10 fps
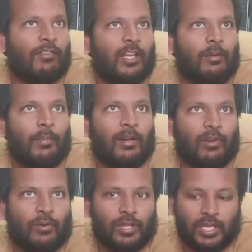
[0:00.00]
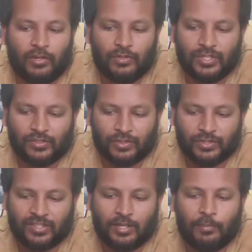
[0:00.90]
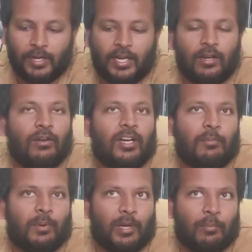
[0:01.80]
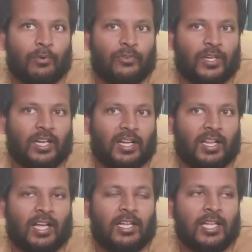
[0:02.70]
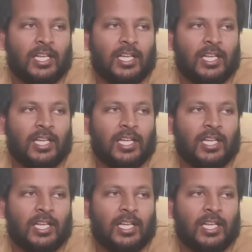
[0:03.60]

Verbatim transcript: ఫైవ్ ఎంఎల్ వరకు దీన్ని యూజ్ చేసుకోవచ్చు స్టెమ్ పెయింటింగ్లో అంటే ఇప్పుడు మనం పూస్తున్నాం కదా